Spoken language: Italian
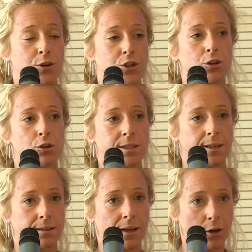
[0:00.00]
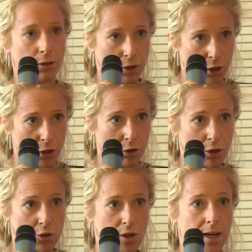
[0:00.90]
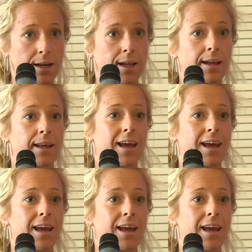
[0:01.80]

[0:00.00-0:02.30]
fascicolo sanitario elettronico regionale,